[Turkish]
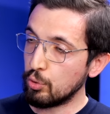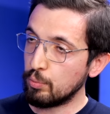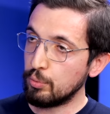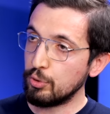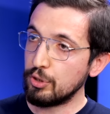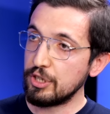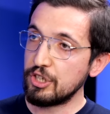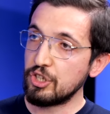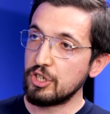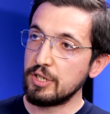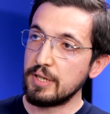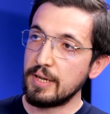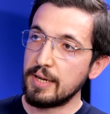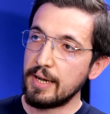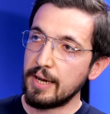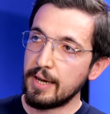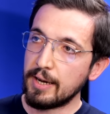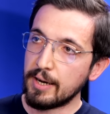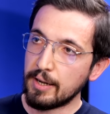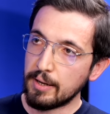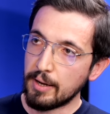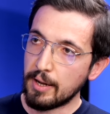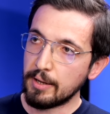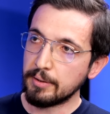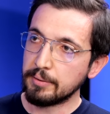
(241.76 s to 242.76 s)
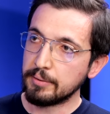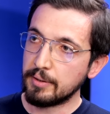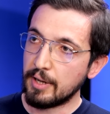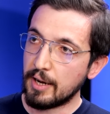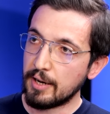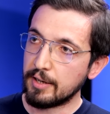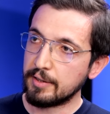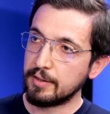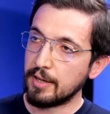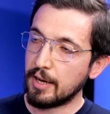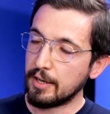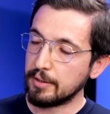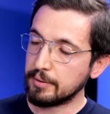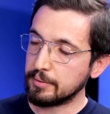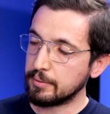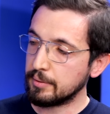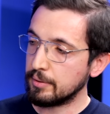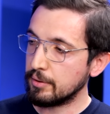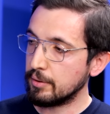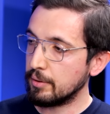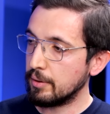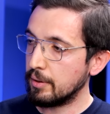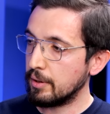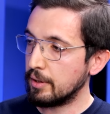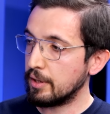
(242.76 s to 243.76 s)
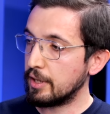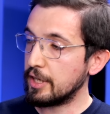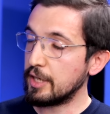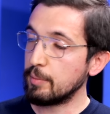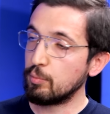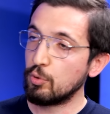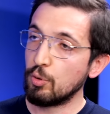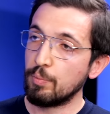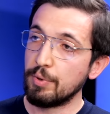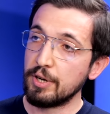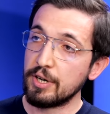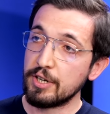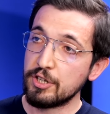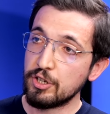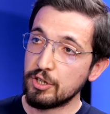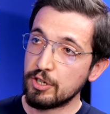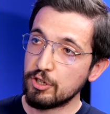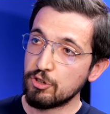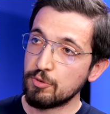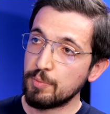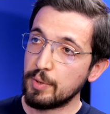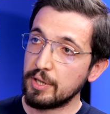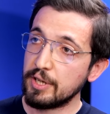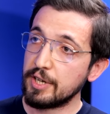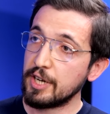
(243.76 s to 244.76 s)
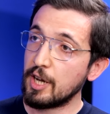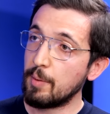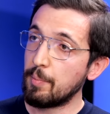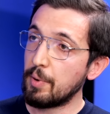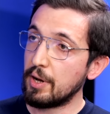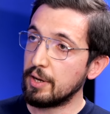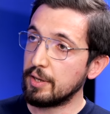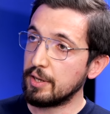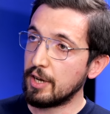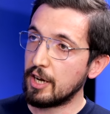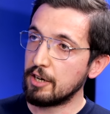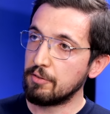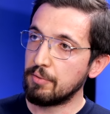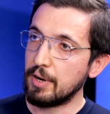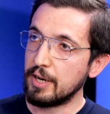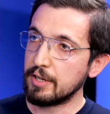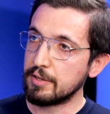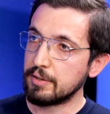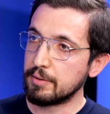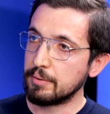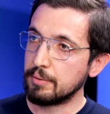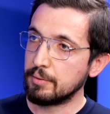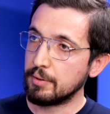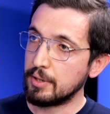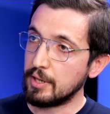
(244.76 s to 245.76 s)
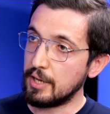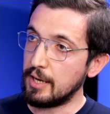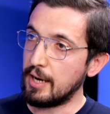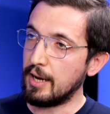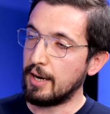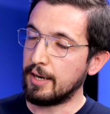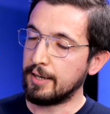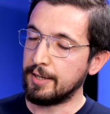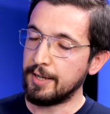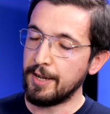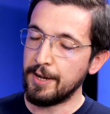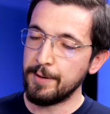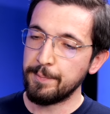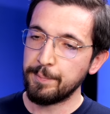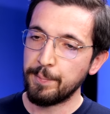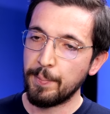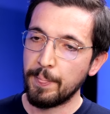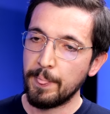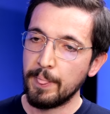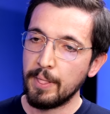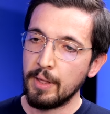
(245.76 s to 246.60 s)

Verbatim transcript: grubun içinde yer alanlardan kripto para çalışmaları yapanlar var ileride.